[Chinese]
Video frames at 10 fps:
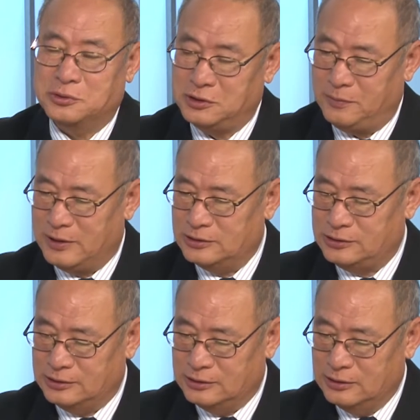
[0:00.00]
特别
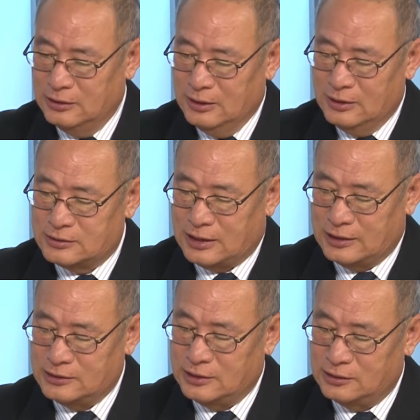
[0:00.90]
是在
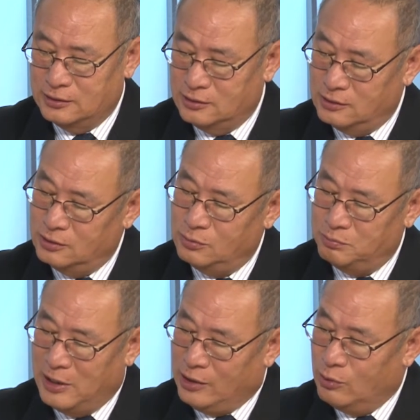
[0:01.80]
这个
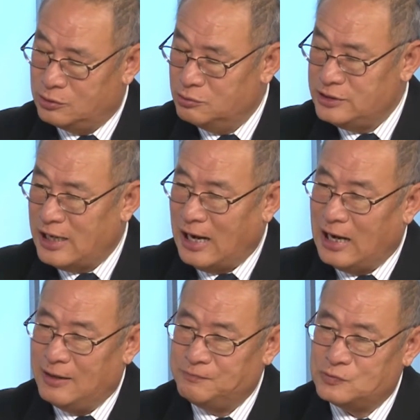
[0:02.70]
美国的东西海
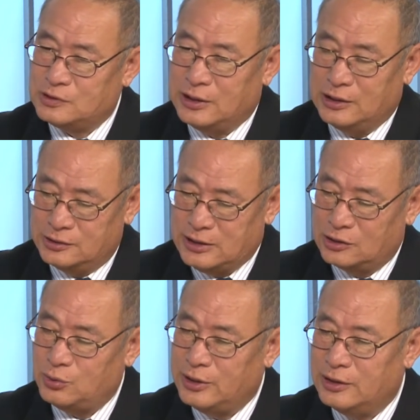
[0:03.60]
岸，这个相
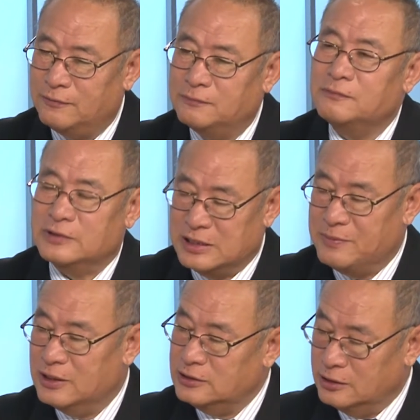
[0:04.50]
对移
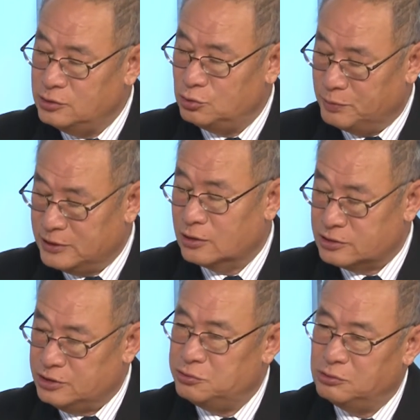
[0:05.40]
民人数比较
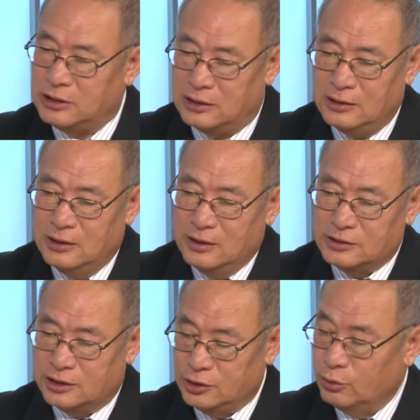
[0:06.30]
集中的
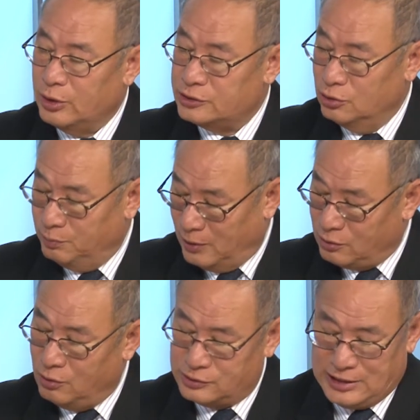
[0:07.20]
这个纽约州，包
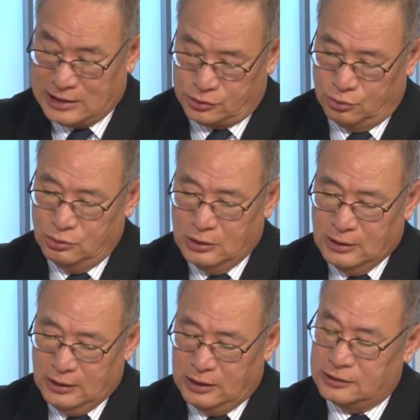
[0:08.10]
括加州，
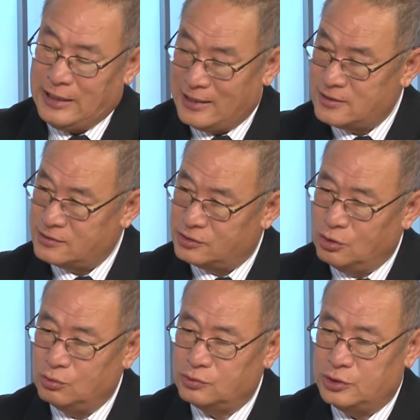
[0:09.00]
呃，Texas
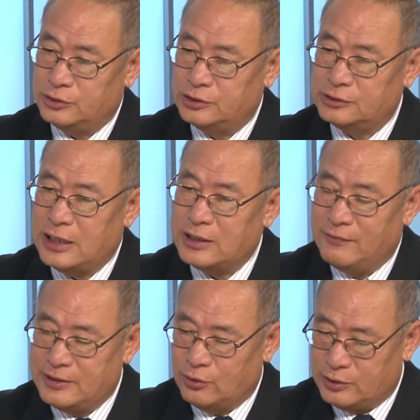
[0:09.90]
州，其实这里
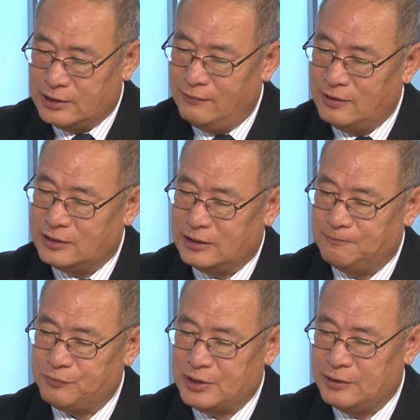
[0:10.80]
边有一个问题，
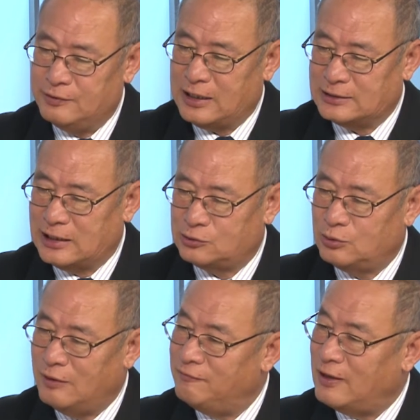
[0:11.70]
因为大家突
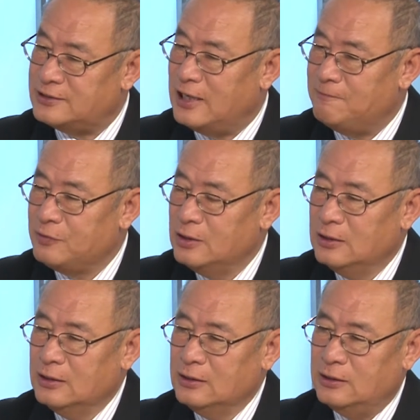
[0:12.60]
然发现，
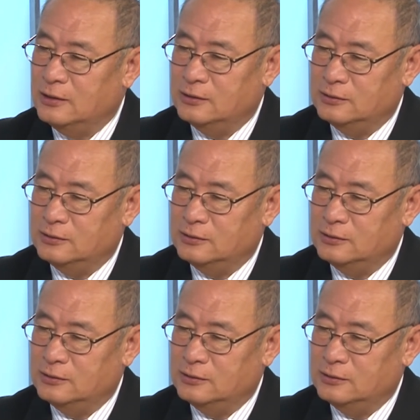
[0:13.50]
呃，